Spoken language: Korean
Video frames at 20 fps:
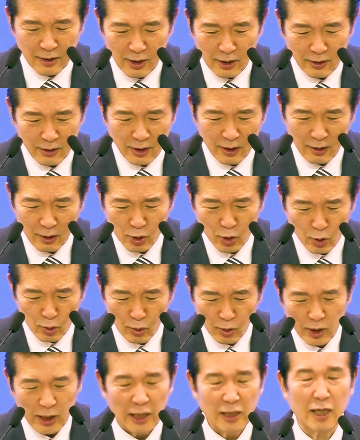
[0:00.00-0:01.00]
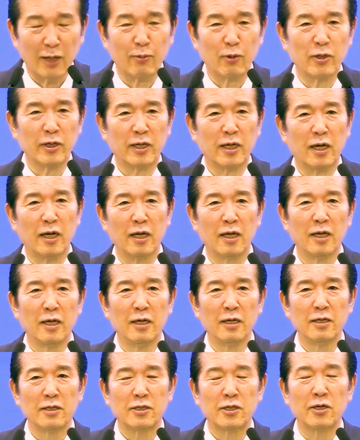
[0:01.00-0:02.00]
성경을 쭉 찾다 보니까
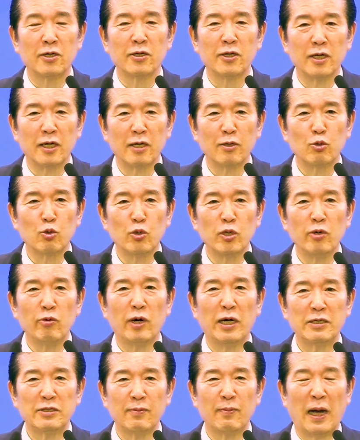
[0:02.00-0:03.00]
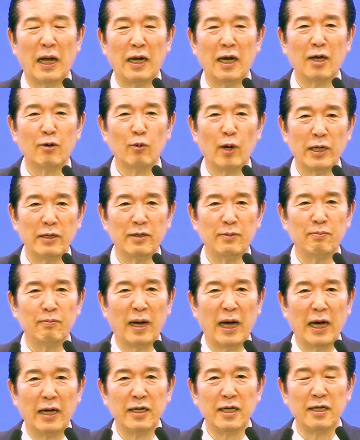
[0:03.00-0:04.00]
성경에 두려워하지 말라고 하는
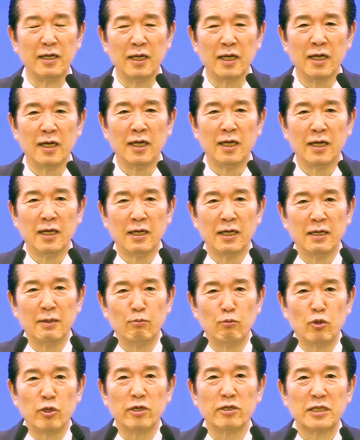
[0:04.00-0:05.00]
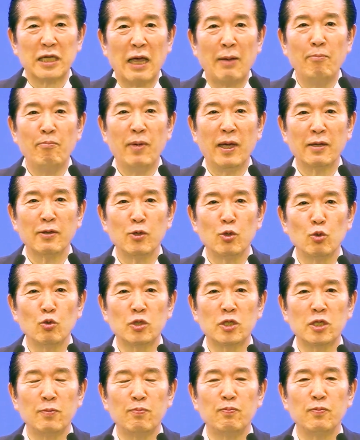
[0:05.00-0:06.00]
말이 무려
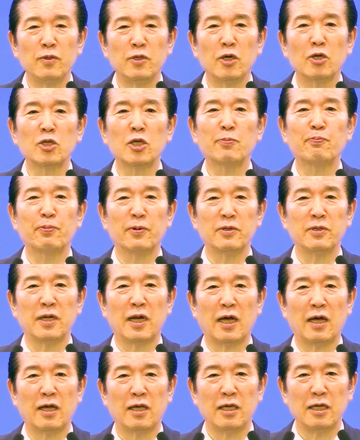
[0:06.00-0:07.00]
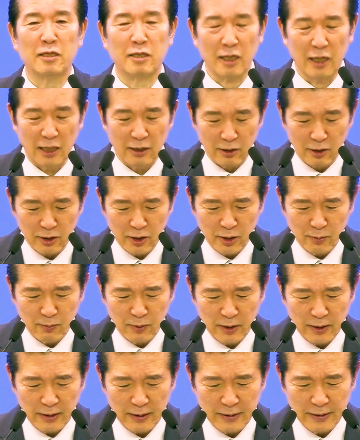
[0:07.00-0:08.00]
366번이나 있더라는 것입니다.
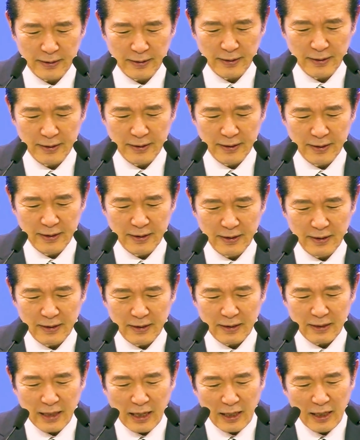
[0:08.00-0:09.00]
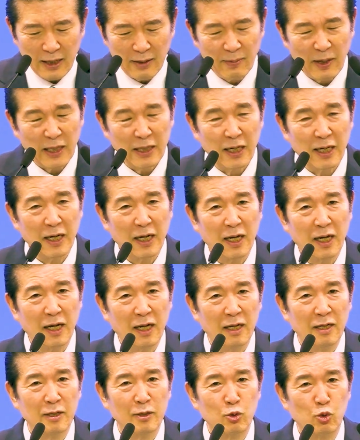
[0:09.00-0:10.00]

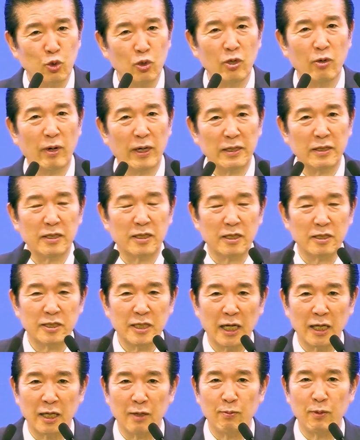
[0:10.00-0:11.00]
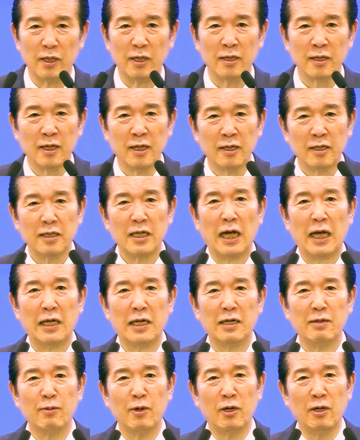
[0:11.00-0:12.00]
날마다 두려워하는 일은 생깁니다. 근데
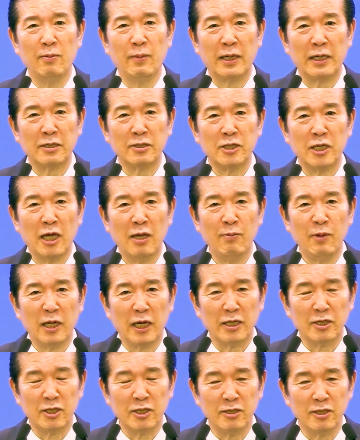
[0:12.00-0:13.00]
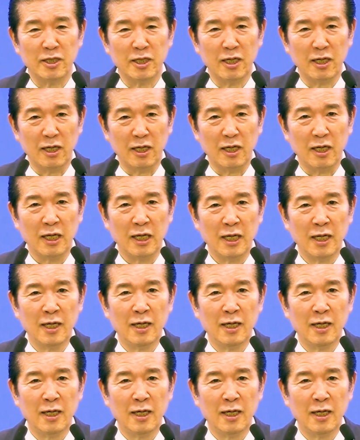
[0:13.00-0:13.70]
하나님이 얼마나 세밀하신지